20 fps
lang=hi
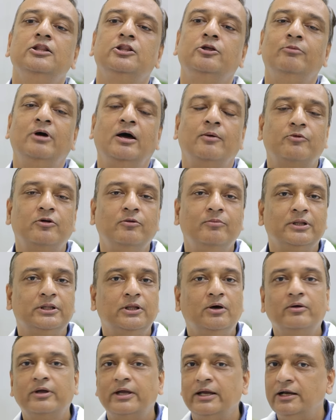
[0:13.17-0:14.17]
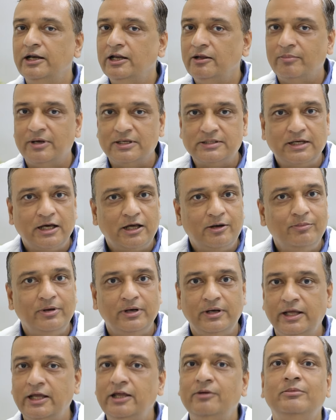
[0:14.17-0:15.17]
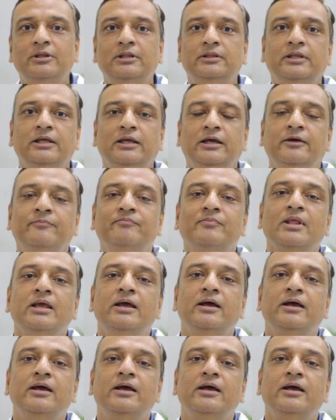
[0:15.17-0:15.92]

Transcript: तो मैं आपको बताऊँ किडनी बाज़ार में नहीं मिलती है